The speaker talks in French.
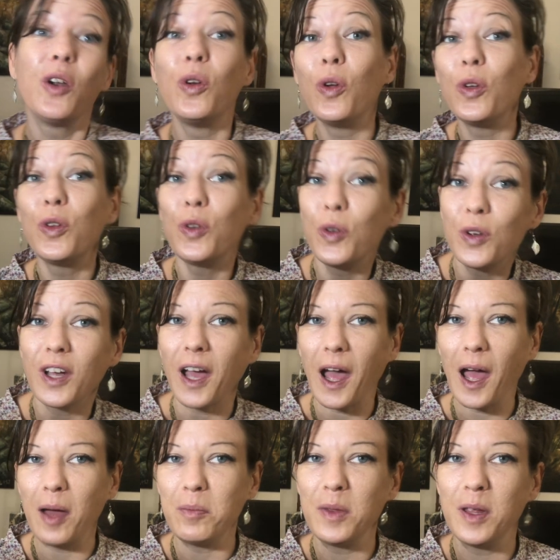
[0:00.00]
le sucre
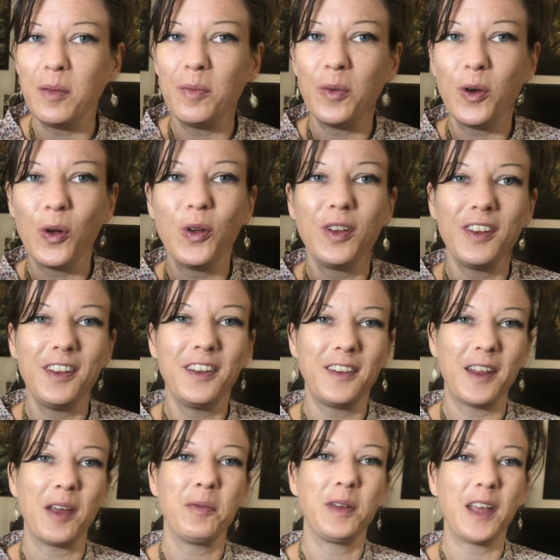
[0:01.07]
abîme le
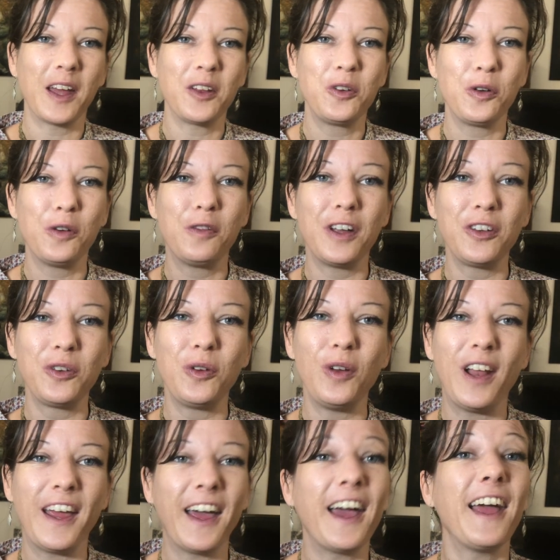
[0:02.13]
système
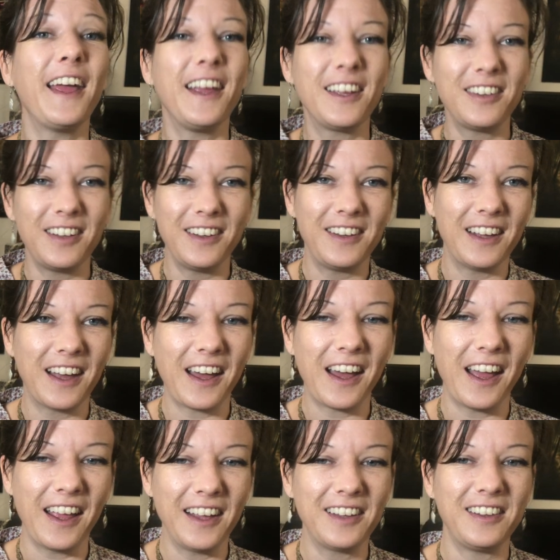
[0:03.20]
cardiovasculaire, etc.
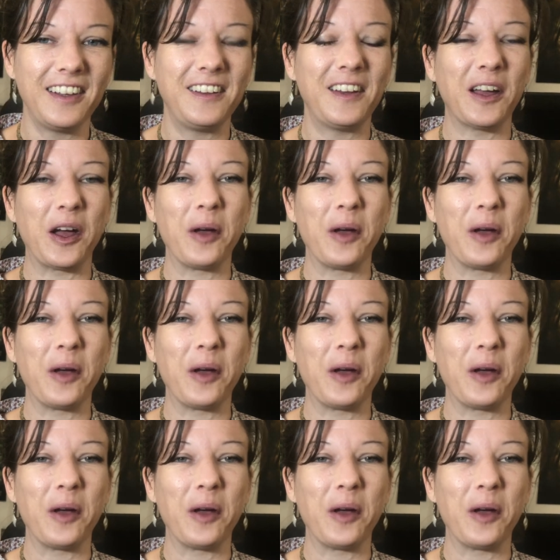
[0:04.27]
etc.